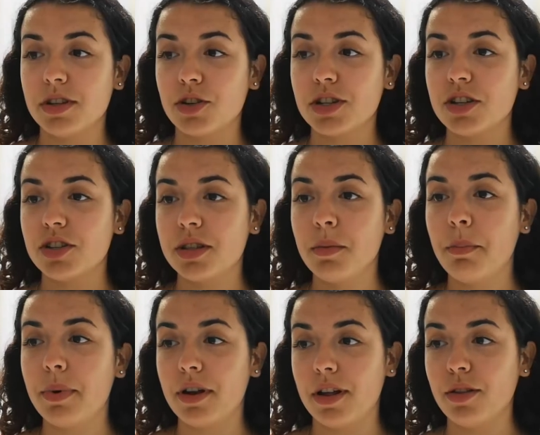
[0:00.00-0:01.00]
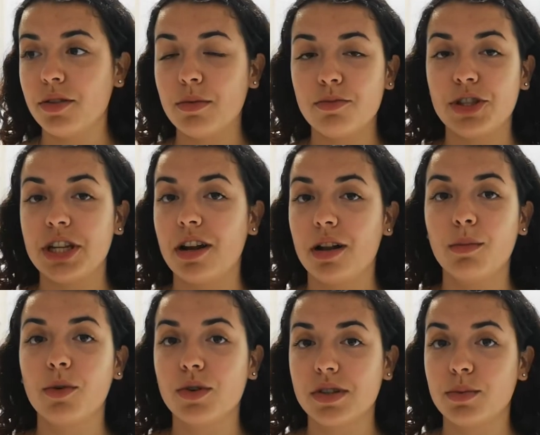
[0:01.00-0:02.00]
acho que este tempo parado temos de tirar
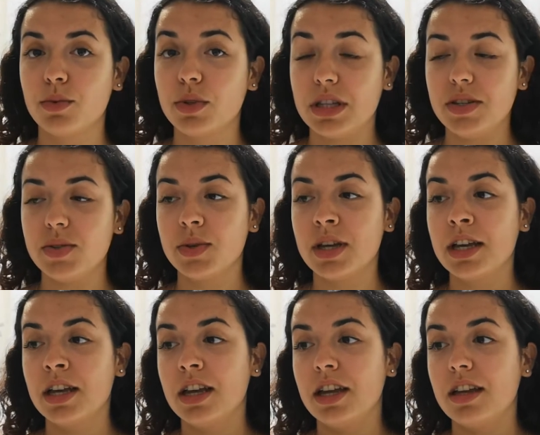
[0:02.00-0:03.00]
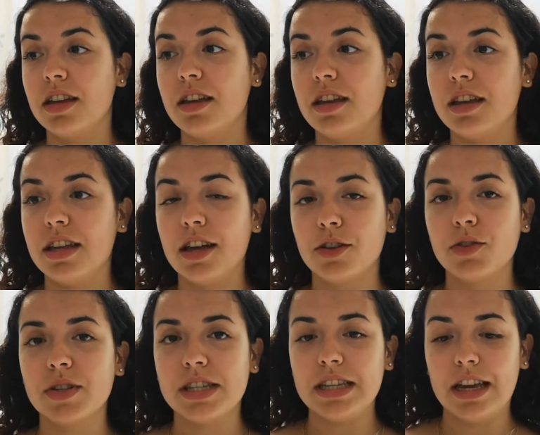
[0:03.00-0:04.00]
alguma coisa boa disso. Eh, e
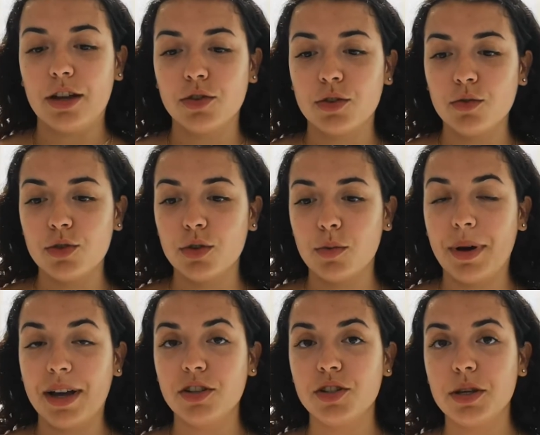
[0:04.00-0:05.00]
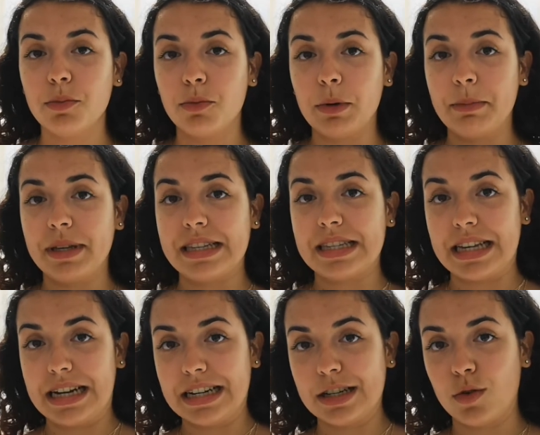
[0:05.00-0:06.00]
acho que sim, acho que nos deu mais tempo para
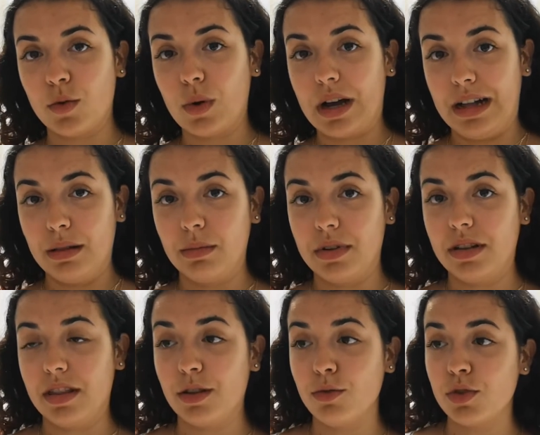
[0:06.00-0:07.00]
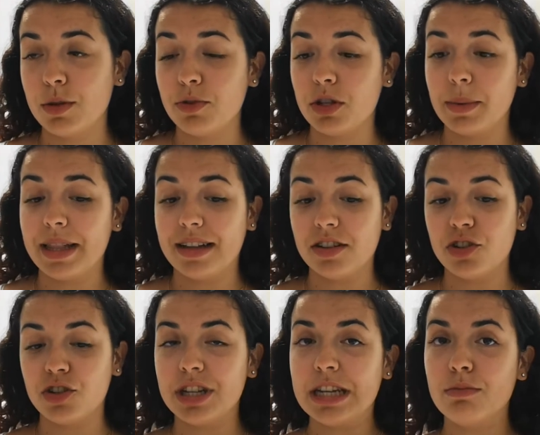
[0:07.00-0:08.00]
pensar com calma, deu-nos a possibilidade de
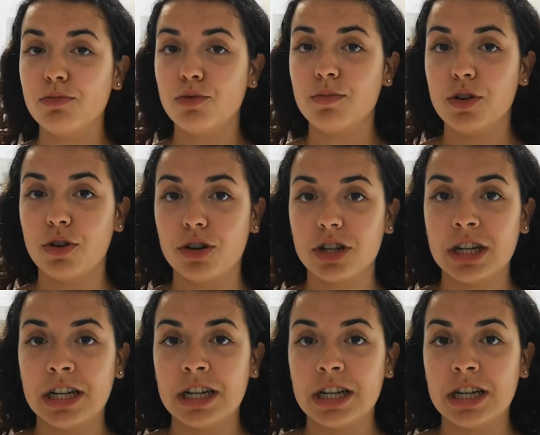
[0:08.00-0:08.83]
gerirmos melhor